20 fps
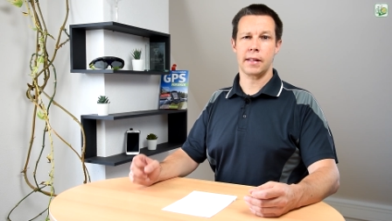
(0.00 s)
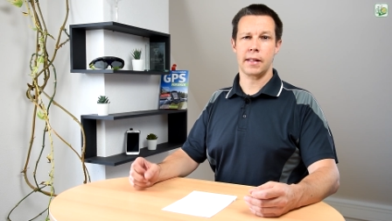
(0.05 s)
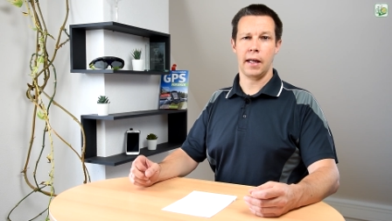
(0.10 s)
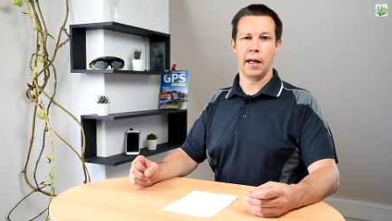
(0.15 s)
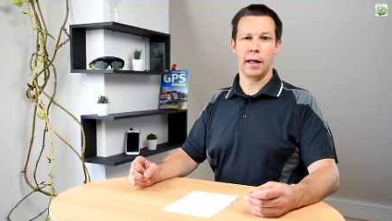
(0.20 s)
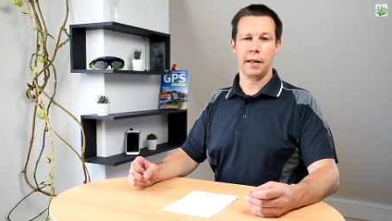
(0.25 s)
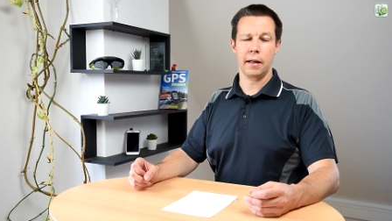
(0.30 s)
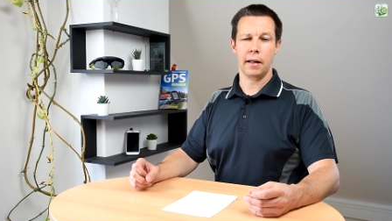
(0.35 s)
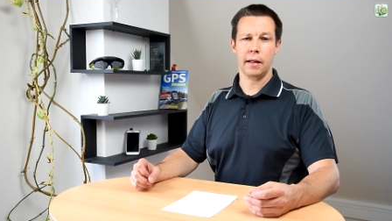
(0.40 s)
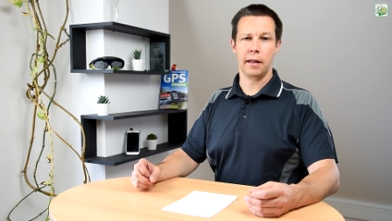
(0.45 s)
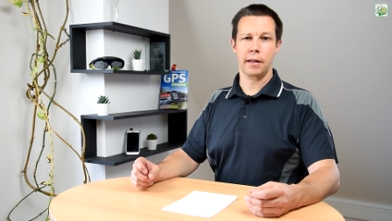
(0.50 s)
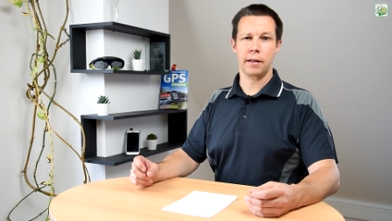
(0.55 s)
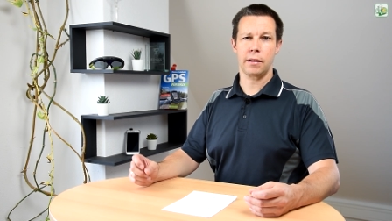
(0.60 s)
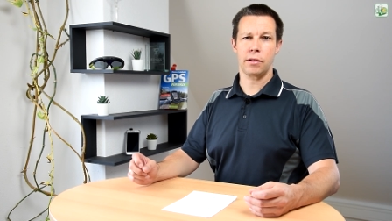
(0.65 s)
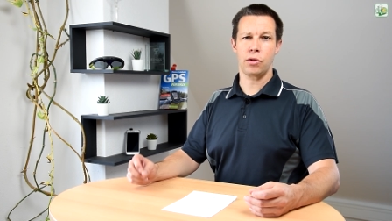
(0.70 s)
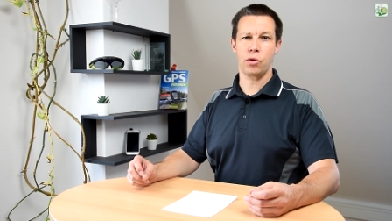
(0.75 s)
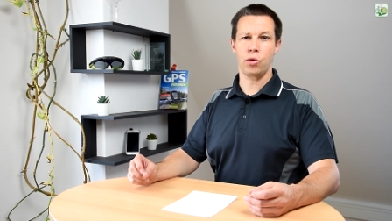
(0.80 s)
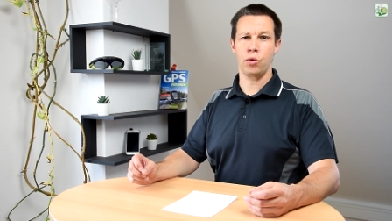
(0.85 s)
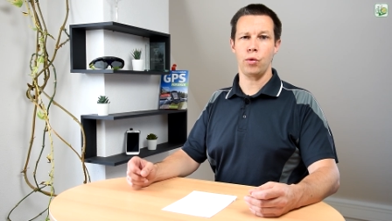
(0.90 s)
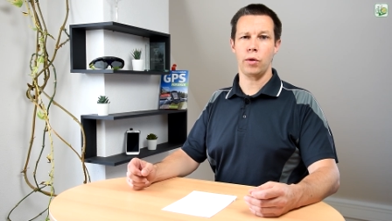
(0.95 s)

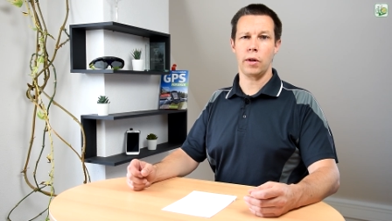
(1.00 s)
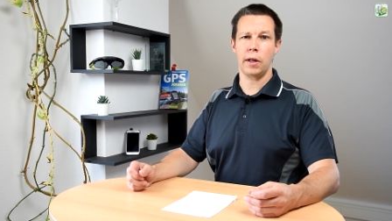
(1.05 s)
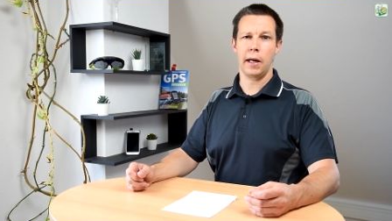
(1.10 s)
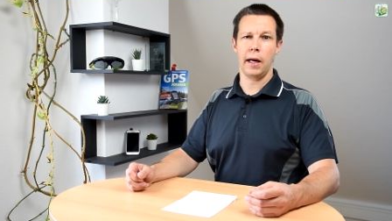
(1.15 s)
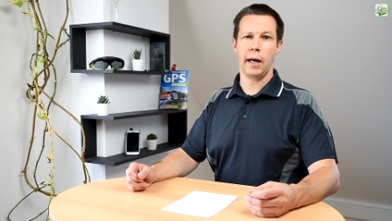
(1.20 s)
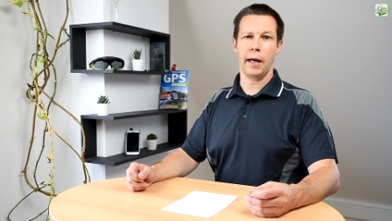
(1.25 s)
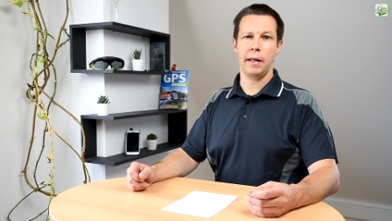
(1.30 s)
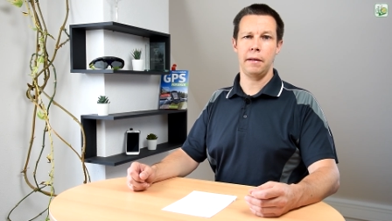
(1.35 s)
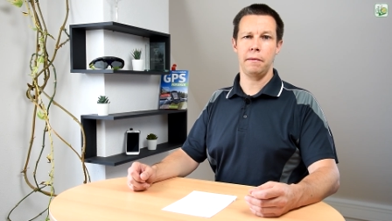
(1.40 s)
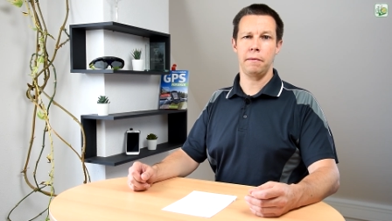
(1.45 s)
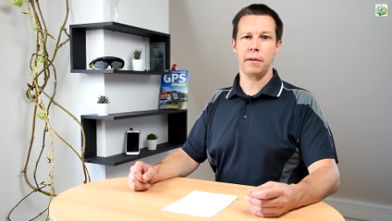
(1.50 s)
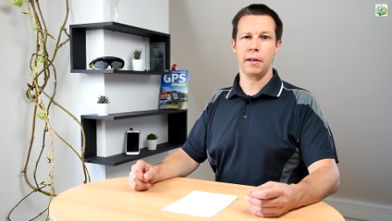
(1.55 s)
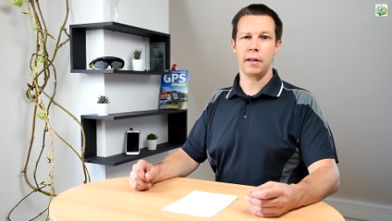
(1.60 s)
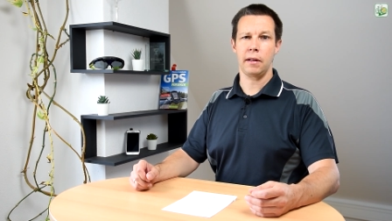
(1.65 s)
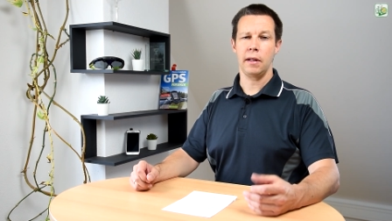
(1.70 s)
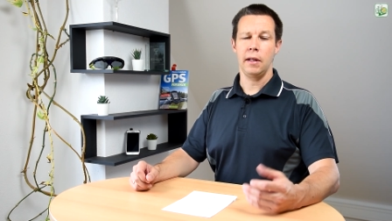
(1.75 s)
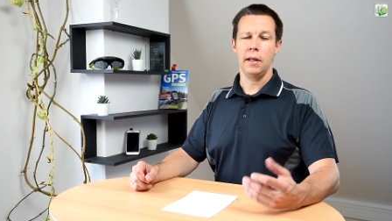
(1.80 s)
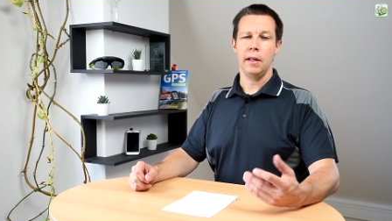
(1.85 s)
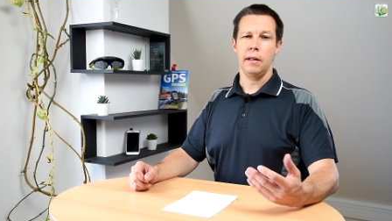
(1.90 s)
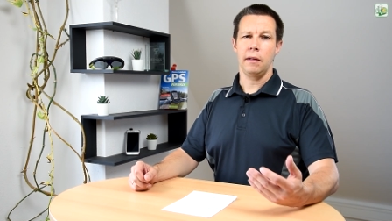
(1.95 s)
Zahnrad zu klein wird,